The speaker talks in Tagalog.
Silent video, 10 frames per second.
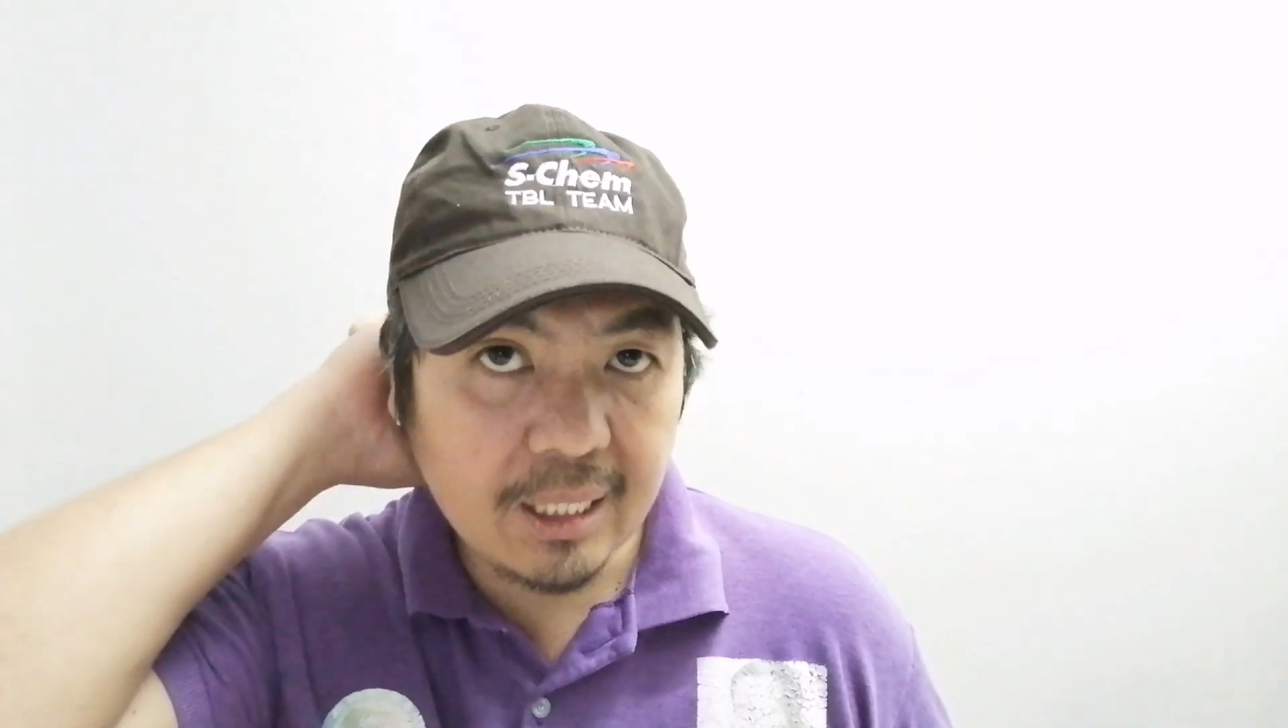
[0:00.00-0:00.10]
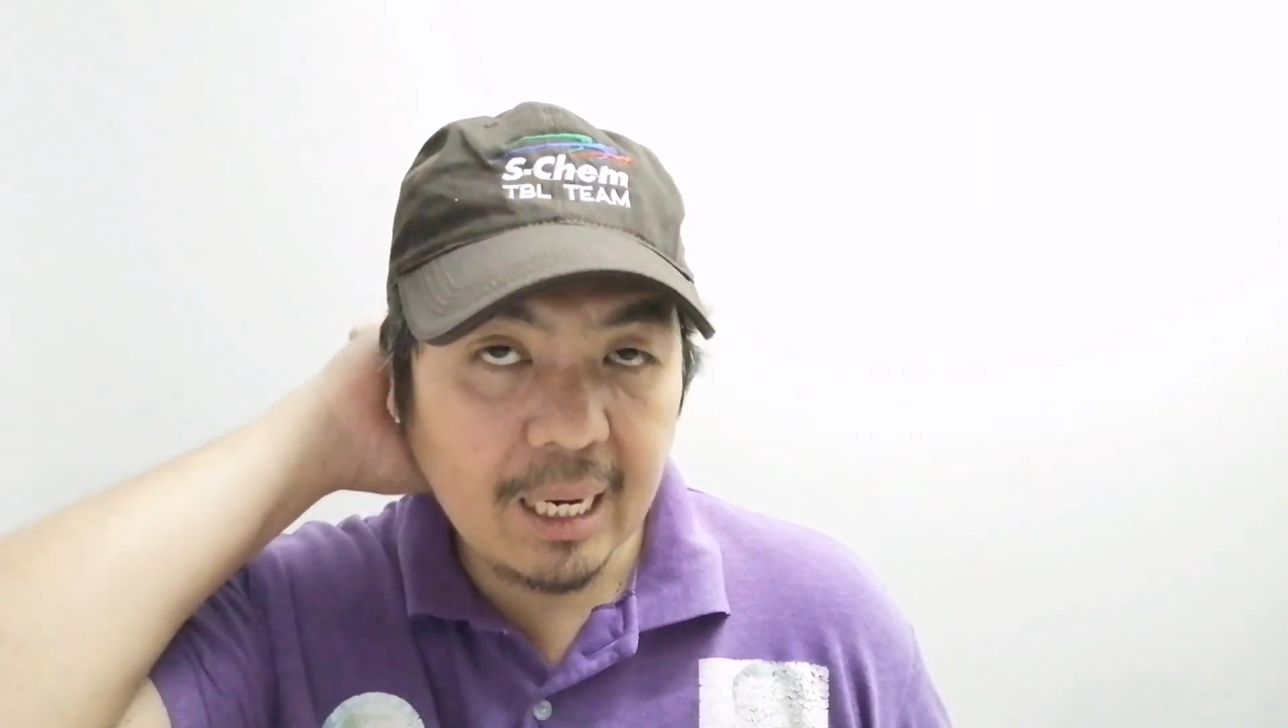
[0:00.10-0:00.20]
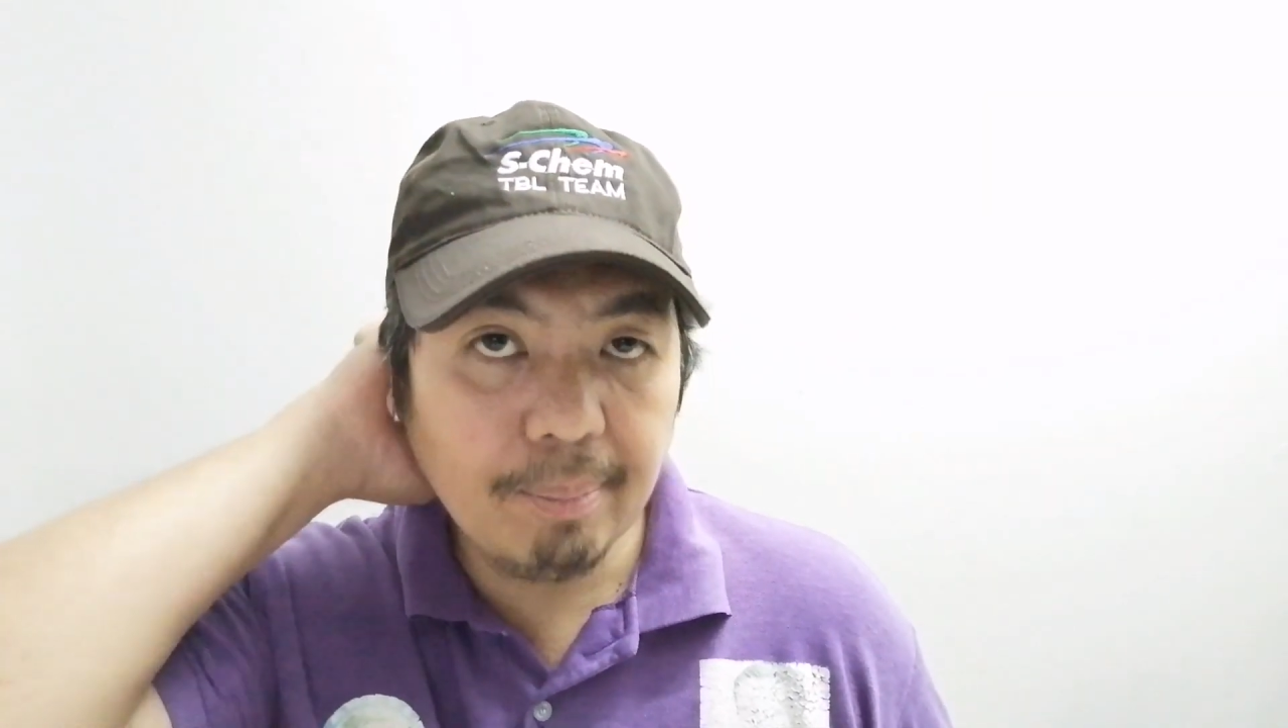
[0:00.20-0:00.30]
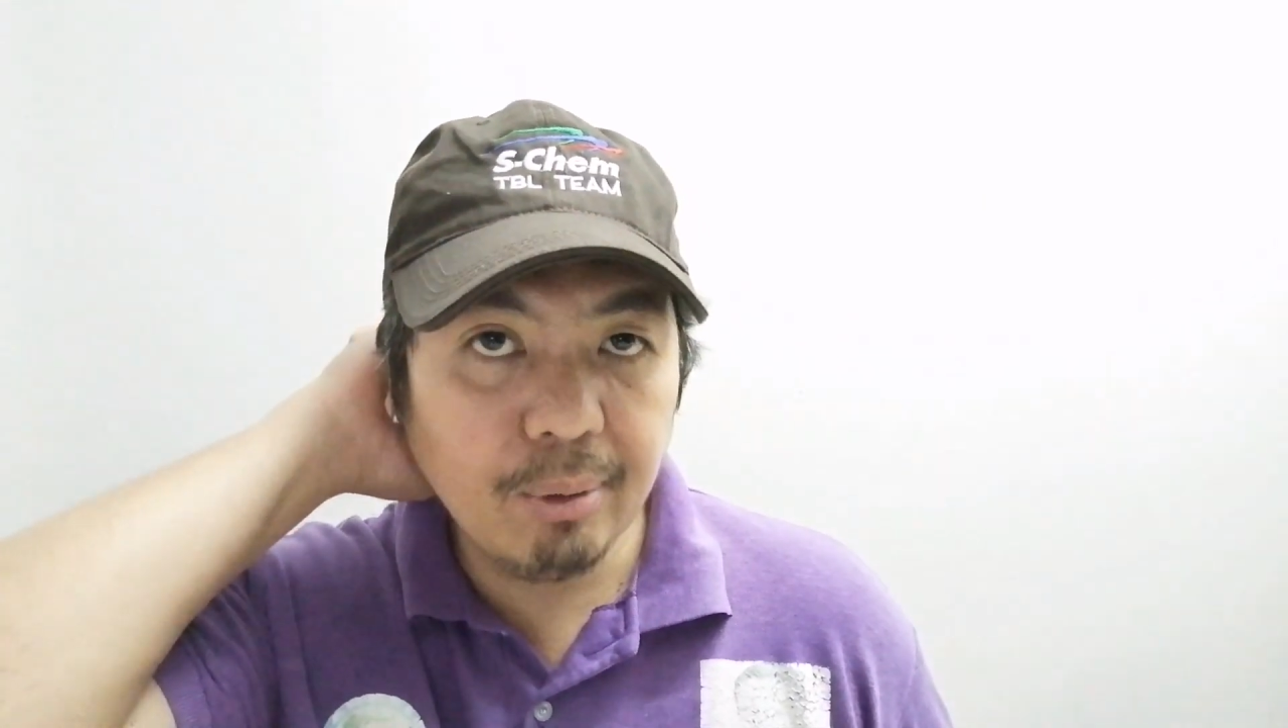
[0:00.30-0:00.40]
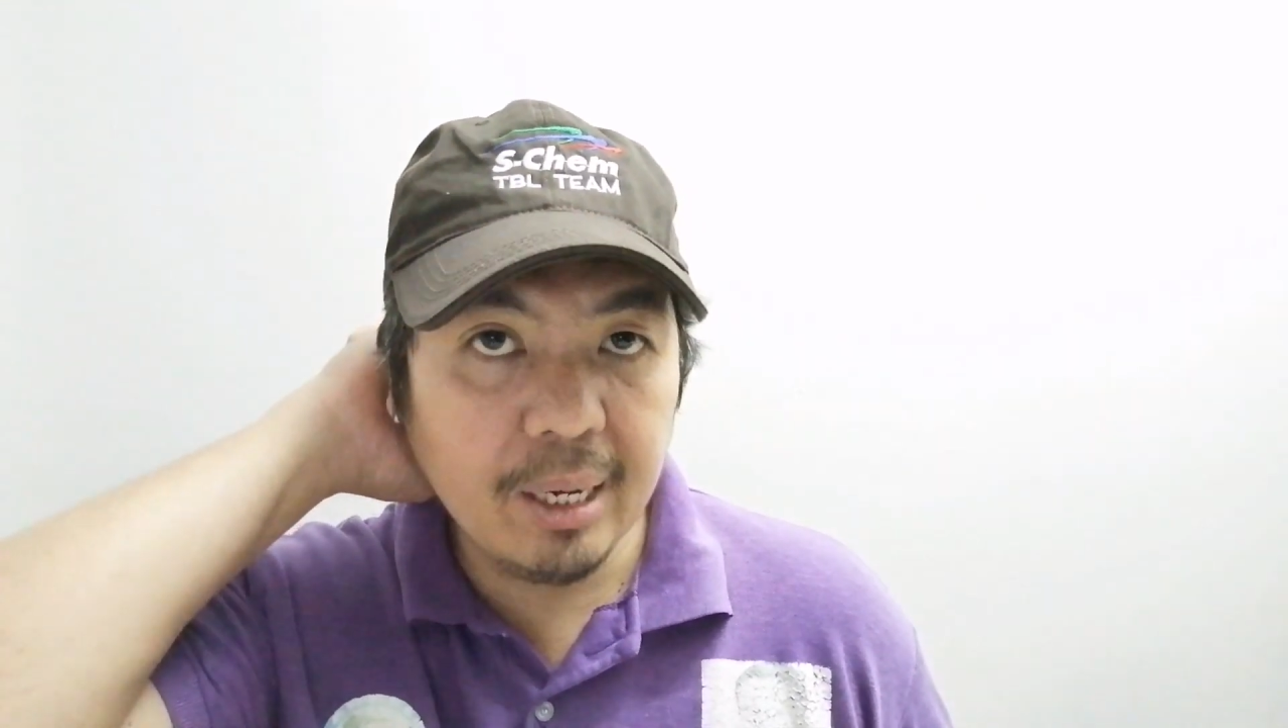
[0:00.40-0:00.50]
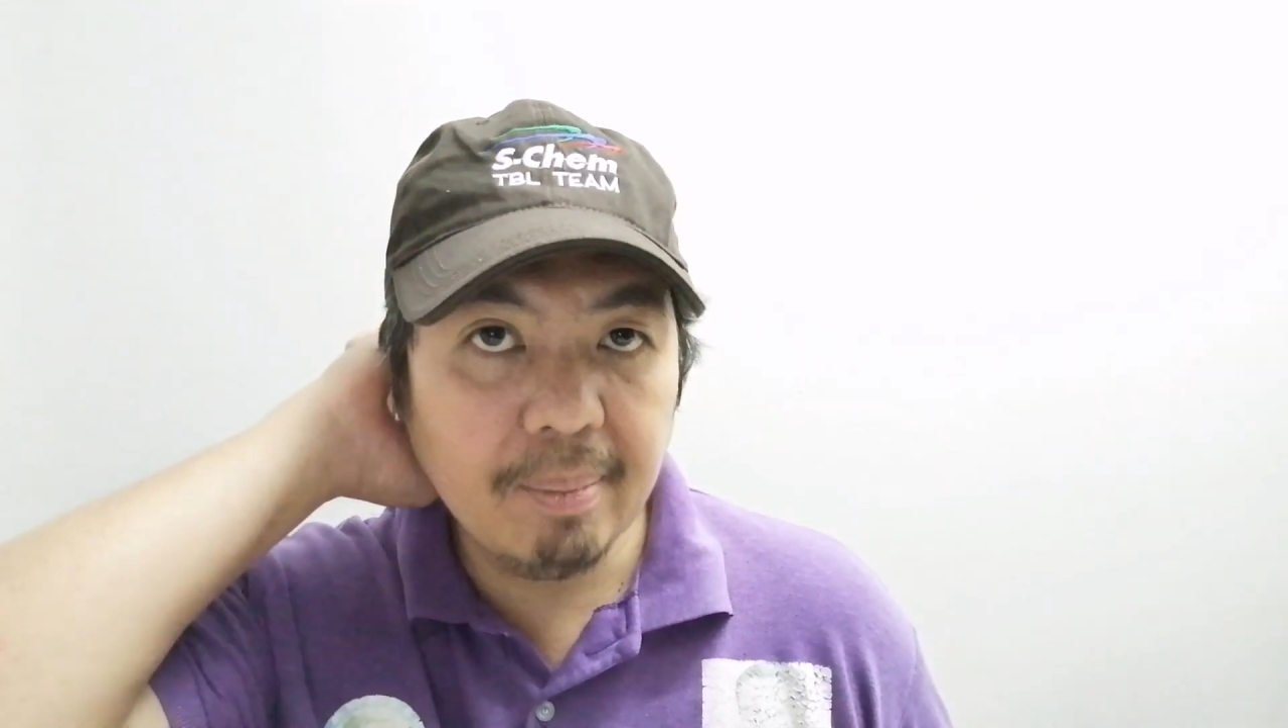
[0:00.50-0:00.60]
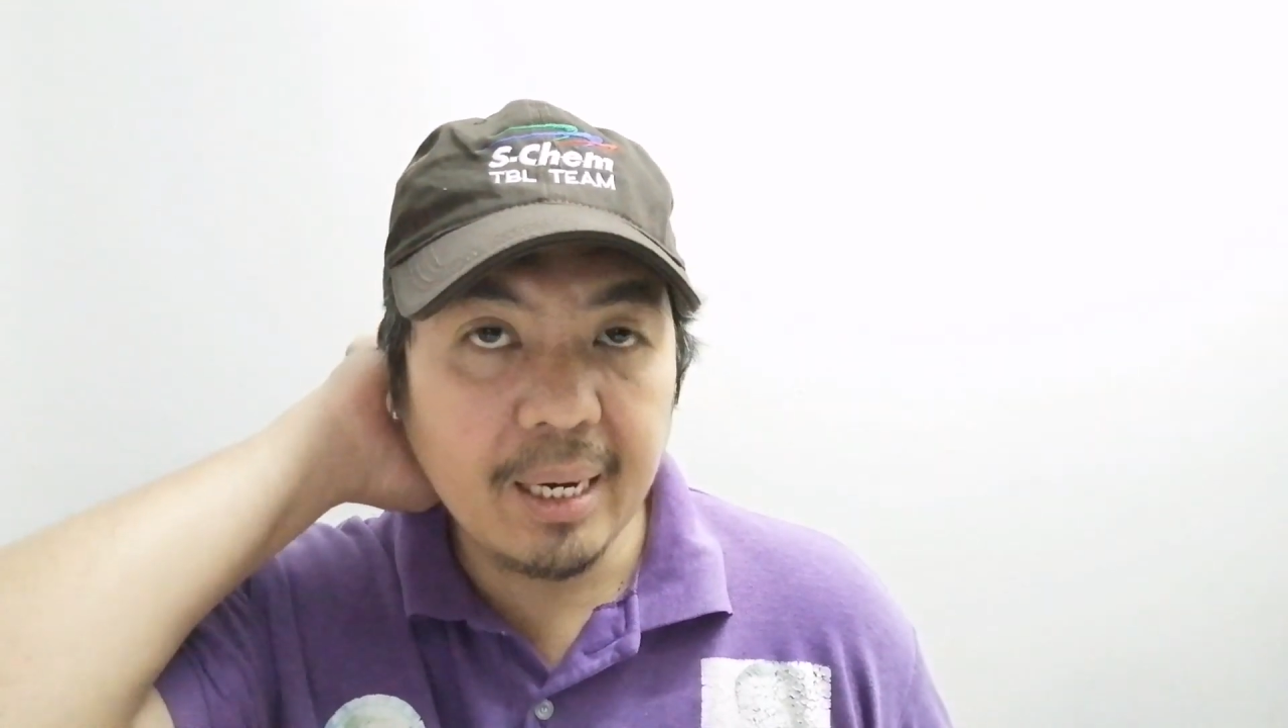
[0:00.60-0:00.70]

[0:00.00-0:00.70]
sana po ay eh,